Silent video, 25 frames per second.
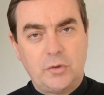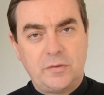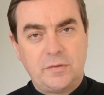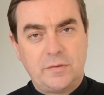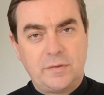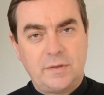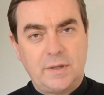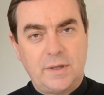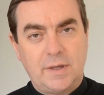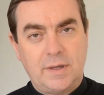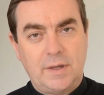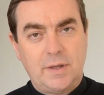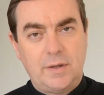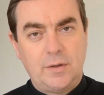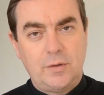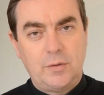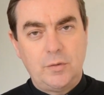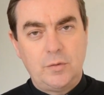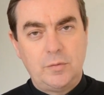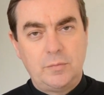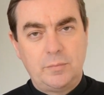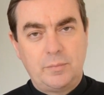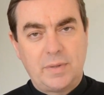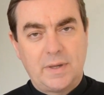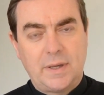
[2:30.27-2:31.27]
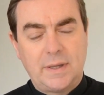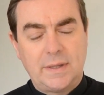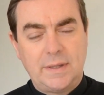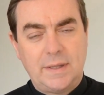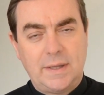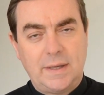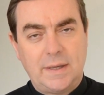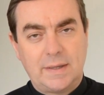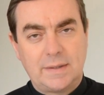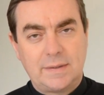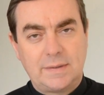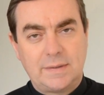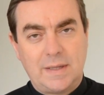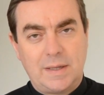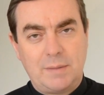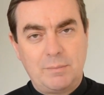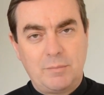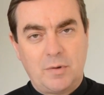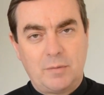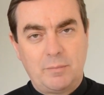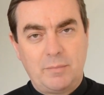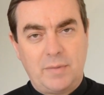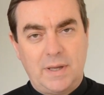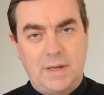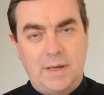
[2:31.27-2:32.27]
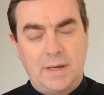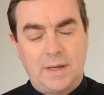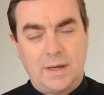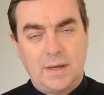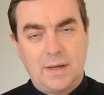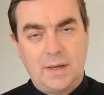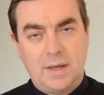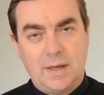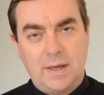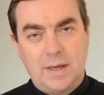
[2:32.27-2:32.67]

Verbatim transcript: c'est une prière tellement belle